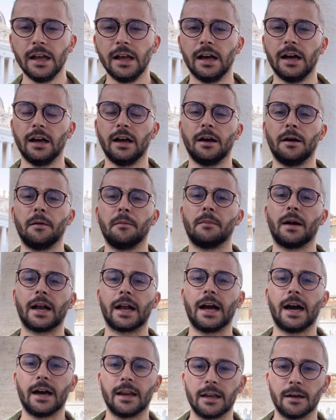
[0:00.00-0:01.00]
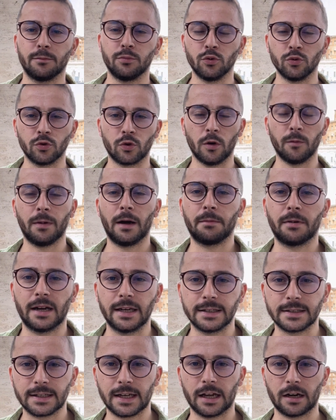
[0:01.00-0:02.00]
eh, magari appunto il Papa ha
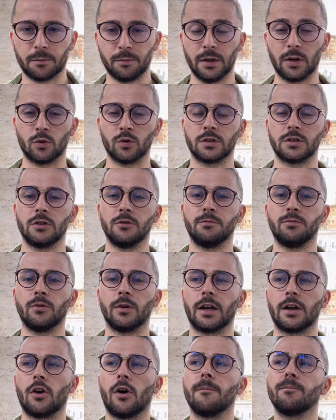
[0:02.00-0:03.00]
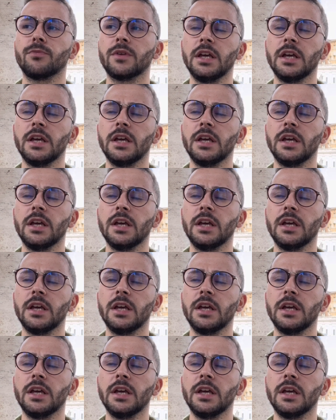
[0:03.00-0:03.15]
le scarpe rosse oppure no.